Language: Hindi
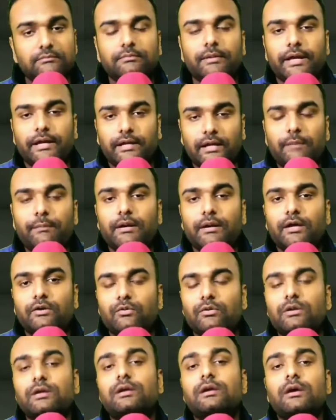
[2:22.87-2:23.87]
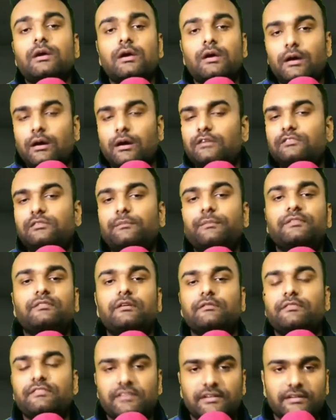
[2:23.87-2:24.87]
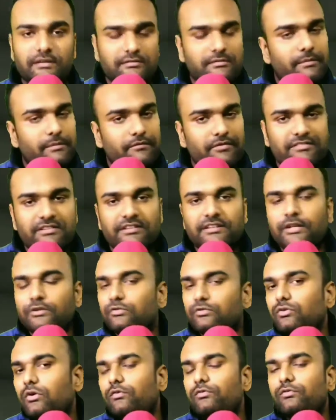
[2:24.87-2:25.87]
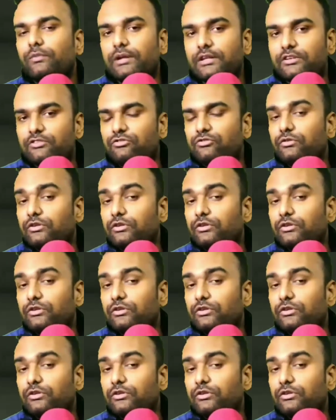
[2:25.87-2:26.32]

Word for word: फेंकना पड़ा क्योंकि जब मैं सर्विस सेंटर जब मैं विजिट किया तो सॉफ्टवेयर